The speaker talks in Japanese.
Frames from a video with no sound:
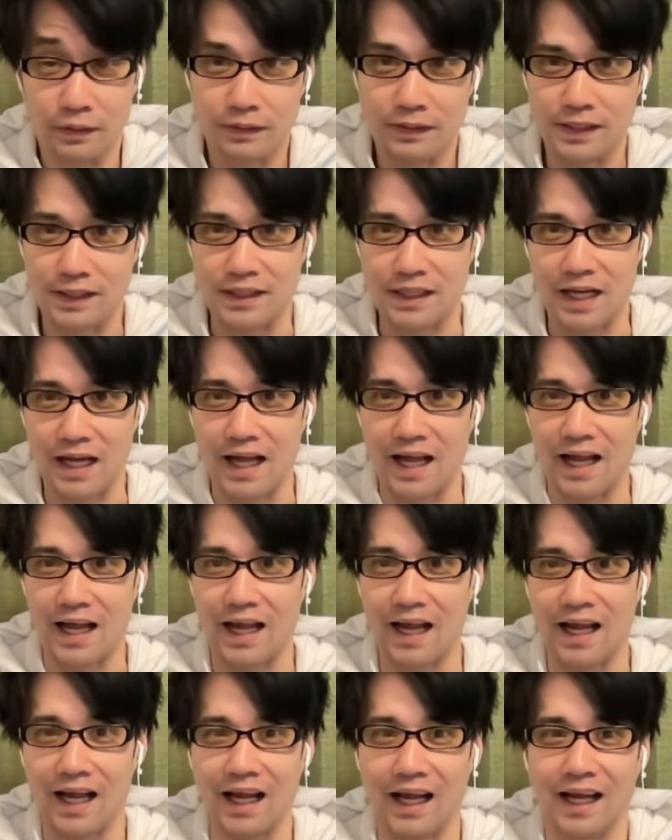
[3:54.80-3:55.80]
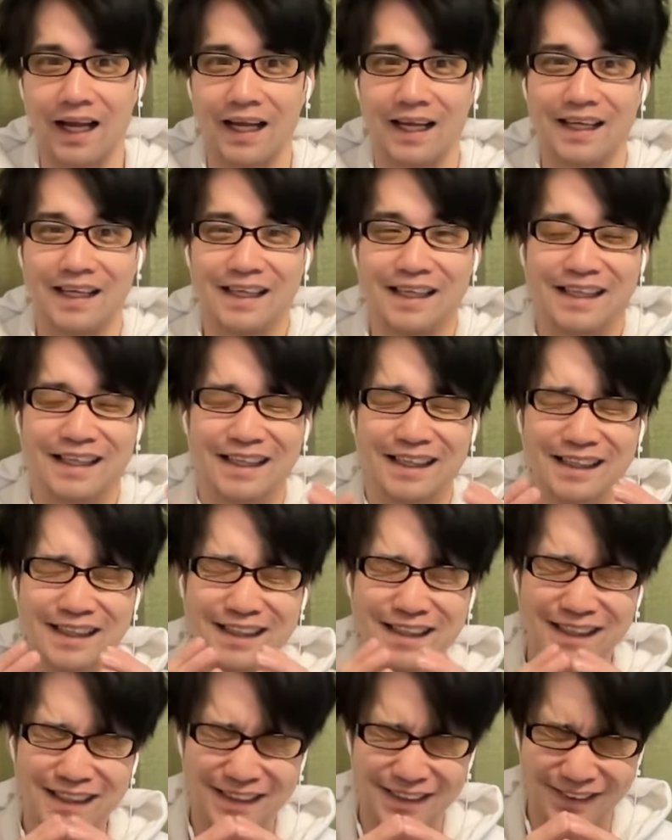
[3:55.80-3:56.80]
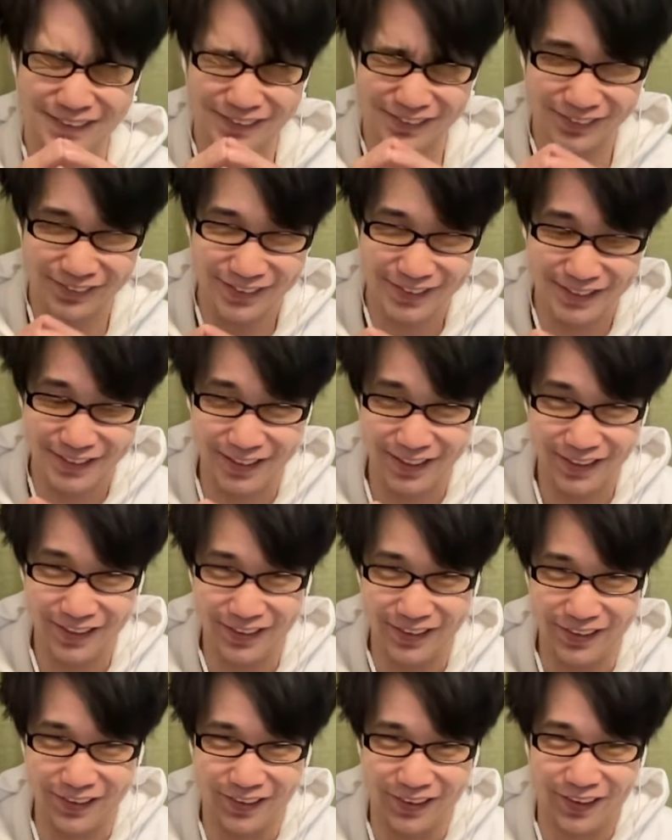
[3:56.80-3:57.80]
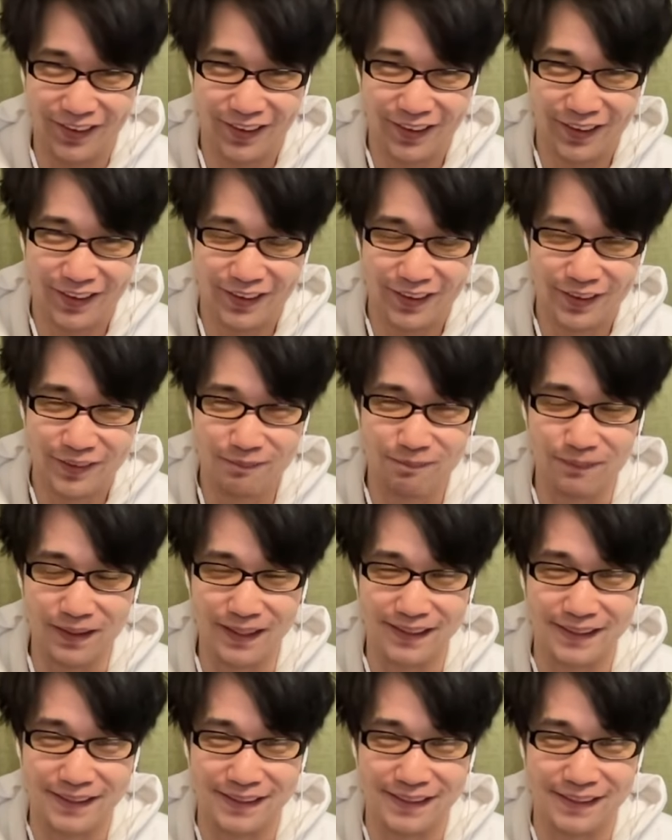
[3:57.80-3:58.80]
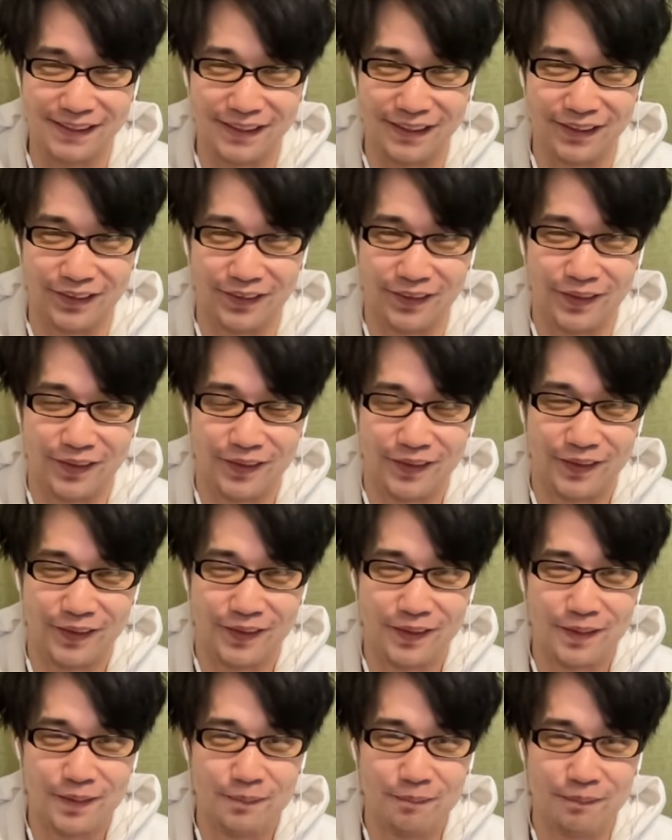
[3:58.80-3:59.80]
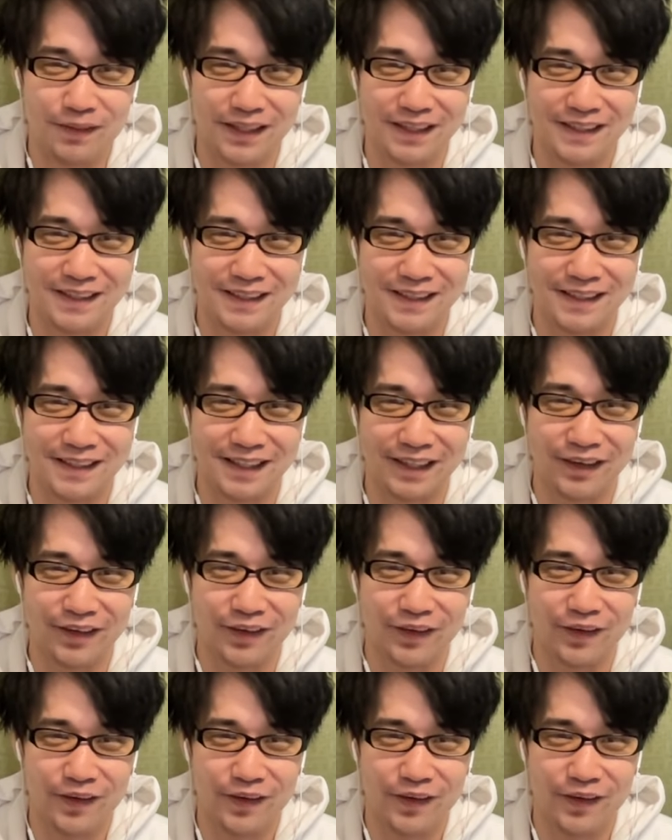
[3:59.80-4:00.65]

たやっと来たよ待ってたよ待ってたよ